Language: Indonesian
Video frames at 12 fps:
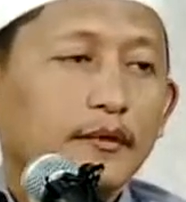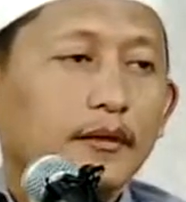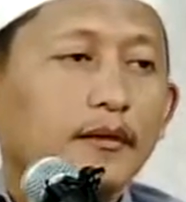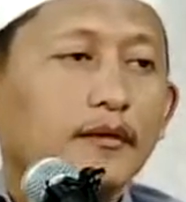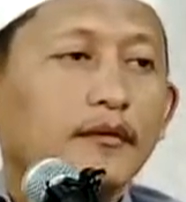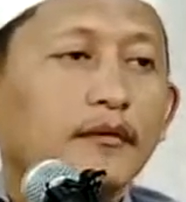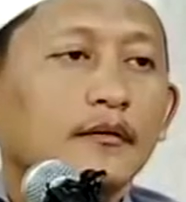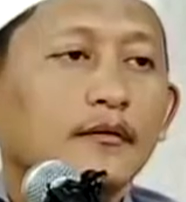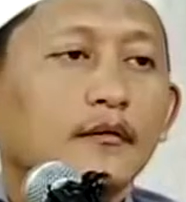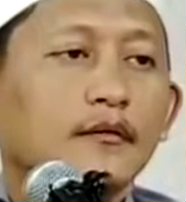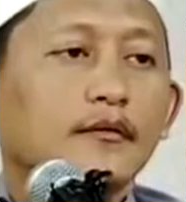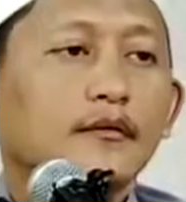Ya.
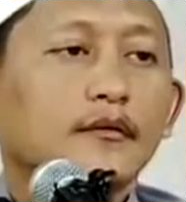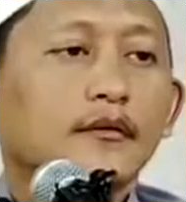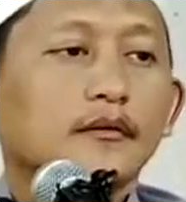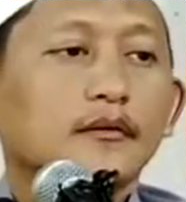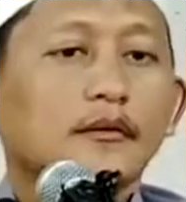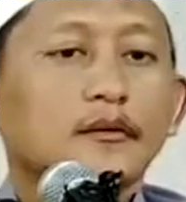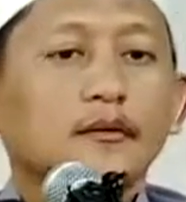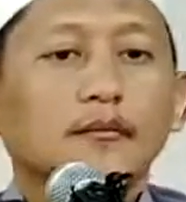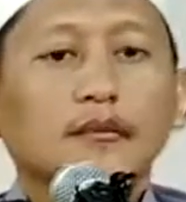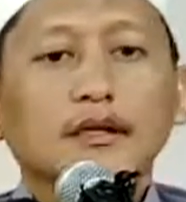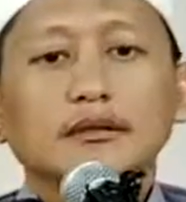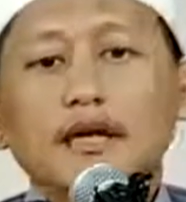
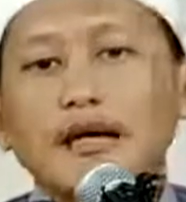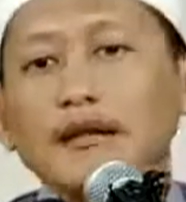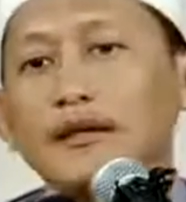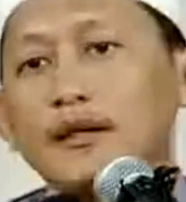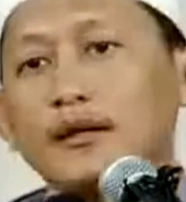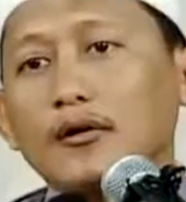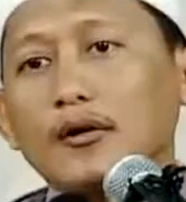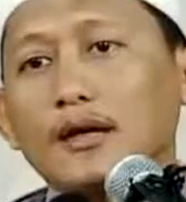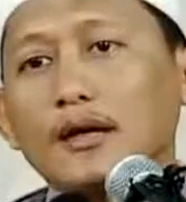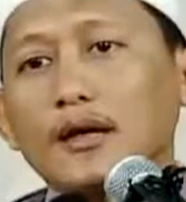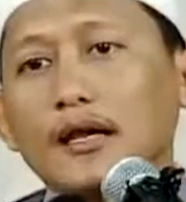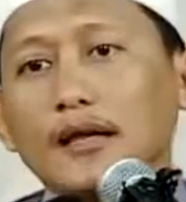Mentahdir
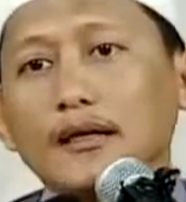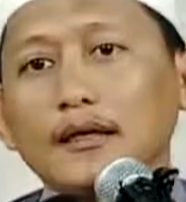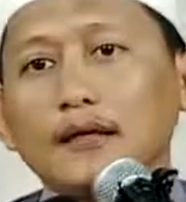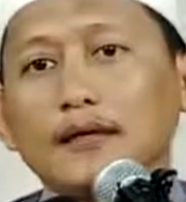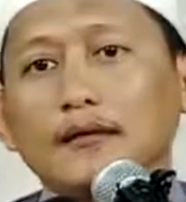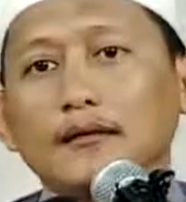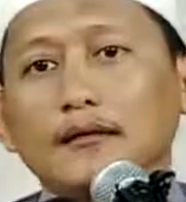orang lain